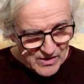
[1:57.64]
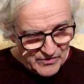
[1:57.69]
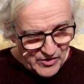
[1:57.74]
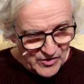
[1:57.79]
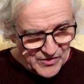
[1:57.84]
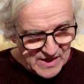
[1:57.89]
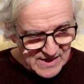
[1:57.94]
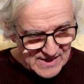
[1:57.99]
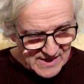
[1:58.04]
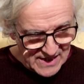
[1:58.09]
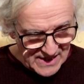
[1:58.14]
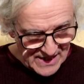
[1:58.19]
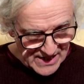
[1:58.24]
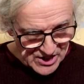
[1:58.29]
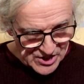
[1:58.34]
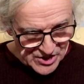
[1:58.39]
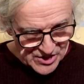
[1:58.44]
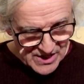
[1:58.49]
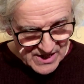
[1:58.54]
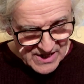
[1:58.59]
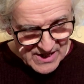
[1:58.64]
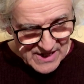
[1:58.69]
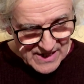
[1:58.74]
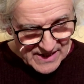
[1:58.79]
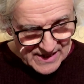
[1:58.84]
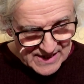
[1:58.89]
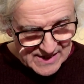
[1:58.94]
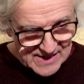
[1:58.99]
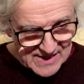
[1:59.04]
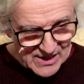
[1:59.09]
Vanda Selège
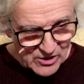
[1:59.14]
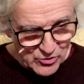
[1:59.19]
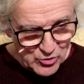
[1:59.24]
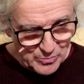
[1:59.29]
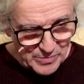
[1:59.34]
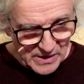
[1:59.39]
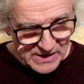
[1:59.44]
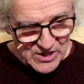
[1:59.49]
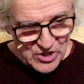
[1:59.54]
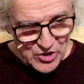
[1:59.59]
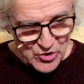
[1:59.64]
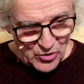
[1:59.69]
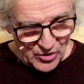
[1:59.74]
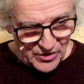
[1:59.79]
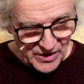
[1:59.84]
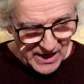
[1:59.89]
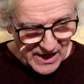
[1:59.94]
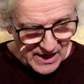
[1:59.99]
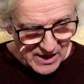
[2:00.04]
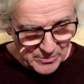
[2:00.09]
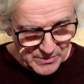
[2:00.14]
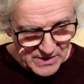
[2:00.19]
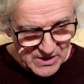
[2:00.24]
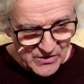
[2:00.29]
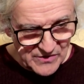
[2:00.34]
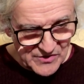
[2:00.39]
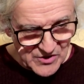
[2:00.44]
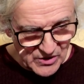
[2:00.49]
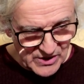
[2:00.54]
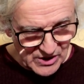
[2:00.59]
caissière du Pâté Journal,
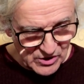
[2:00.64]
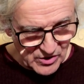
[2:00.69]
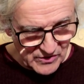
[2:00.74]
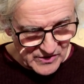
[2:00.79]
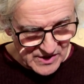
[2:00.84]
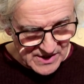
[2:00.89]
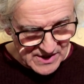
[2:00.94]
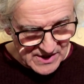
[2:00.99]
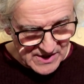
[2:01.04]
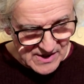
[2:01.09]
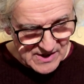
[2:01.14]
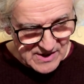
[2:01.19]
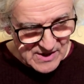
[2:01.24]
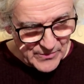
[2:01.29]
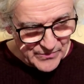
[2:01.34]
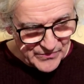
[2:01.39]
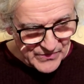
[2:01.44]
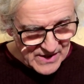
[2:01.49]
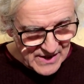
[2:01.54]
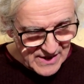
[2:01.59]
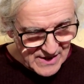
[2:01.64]
1990.